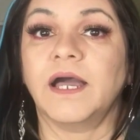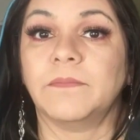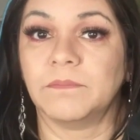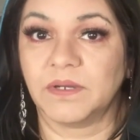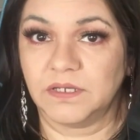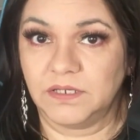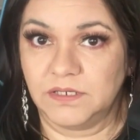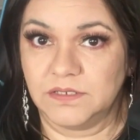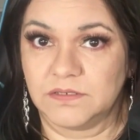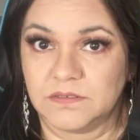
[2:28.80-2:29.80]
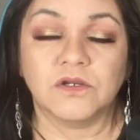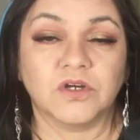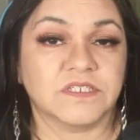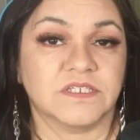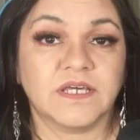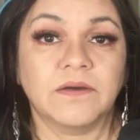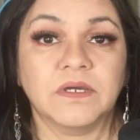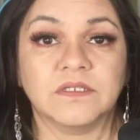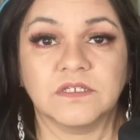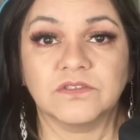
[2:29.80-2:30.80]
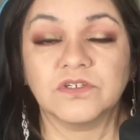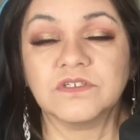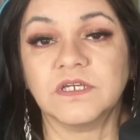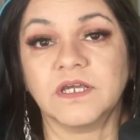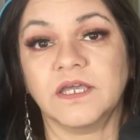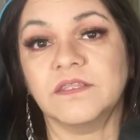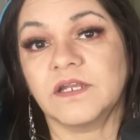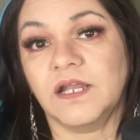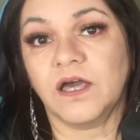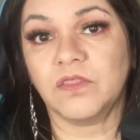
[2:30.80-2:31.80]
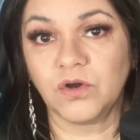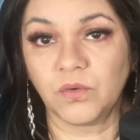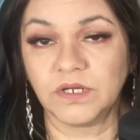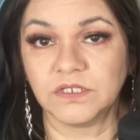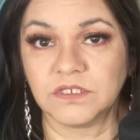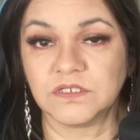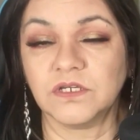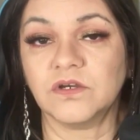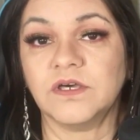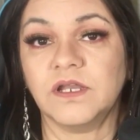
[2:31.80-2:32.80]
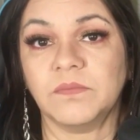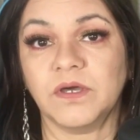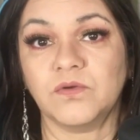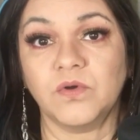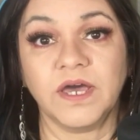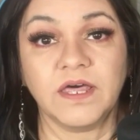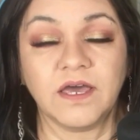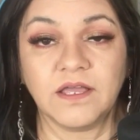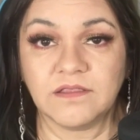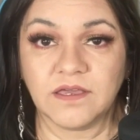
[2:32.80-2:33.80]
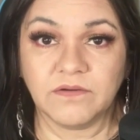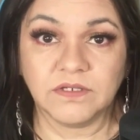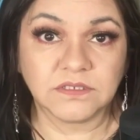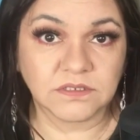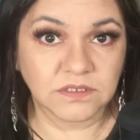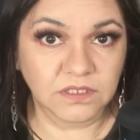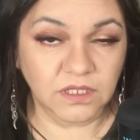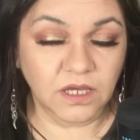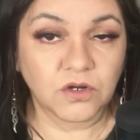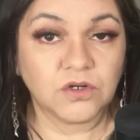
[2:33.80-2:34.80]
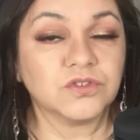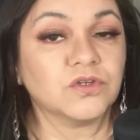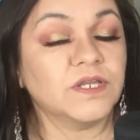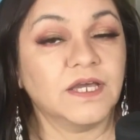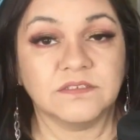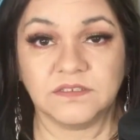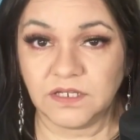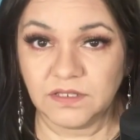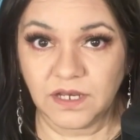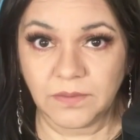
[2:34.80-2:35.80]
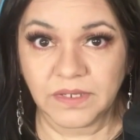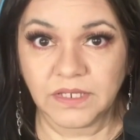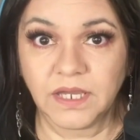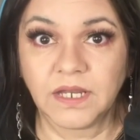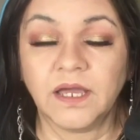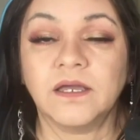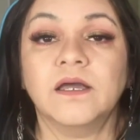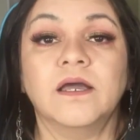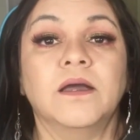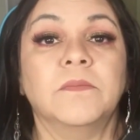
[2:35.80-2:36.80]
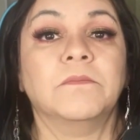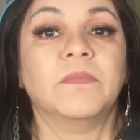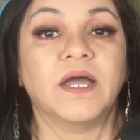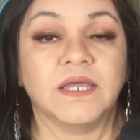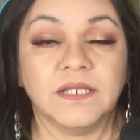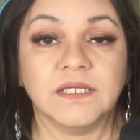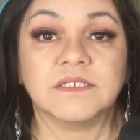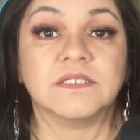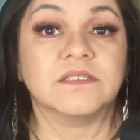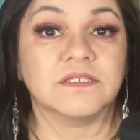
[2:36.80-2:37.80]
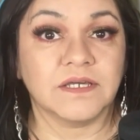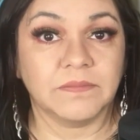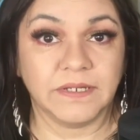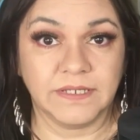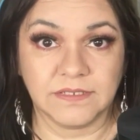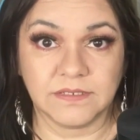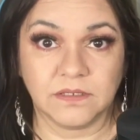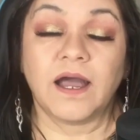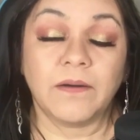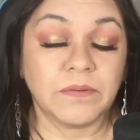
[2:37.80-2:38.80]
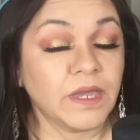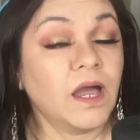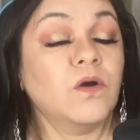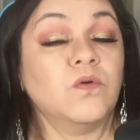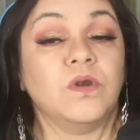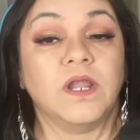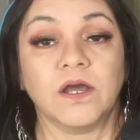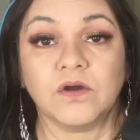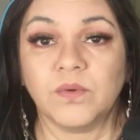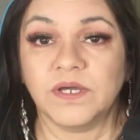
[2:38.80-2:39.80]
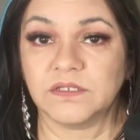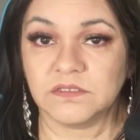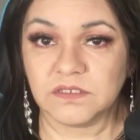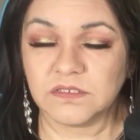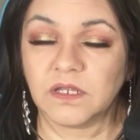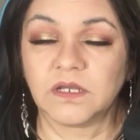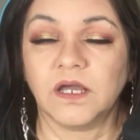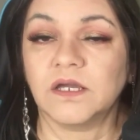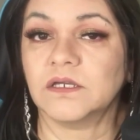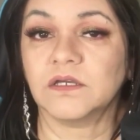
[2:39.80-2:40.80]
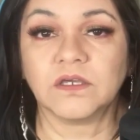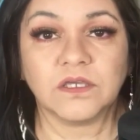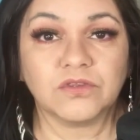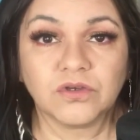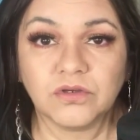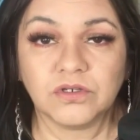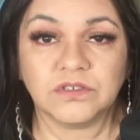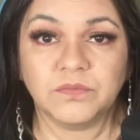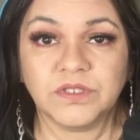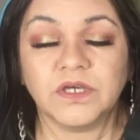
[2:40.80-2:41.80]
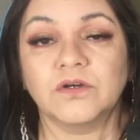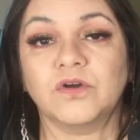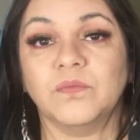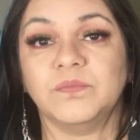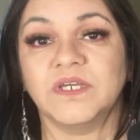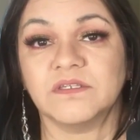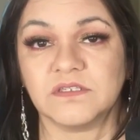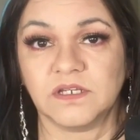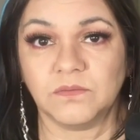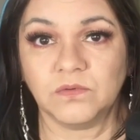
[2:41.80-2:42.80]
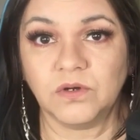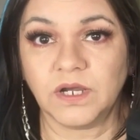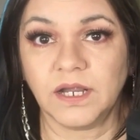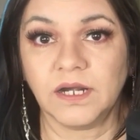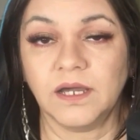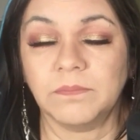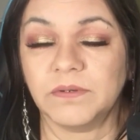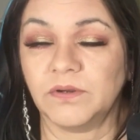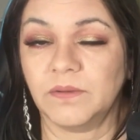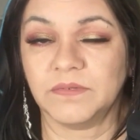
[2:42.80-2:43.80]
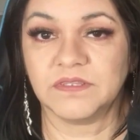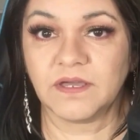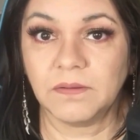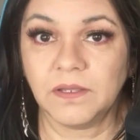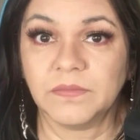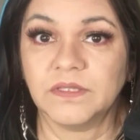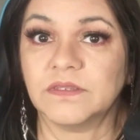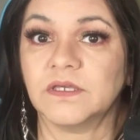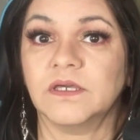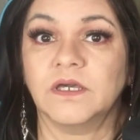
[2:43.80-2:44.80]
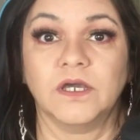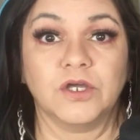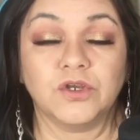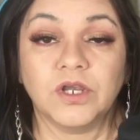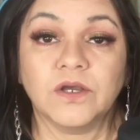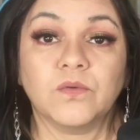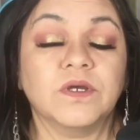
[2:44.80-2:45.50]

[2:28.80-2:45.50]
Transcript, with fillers: a Maelis. Lo que se sabe es entonces que entre las 2.45 de la madrugada del día 27 de agosto y las 3 de la mañana, Maelis desaparece. Había un lago bastante cerca y todos los invitados comienzan a buscarla, pero lamentablemente no la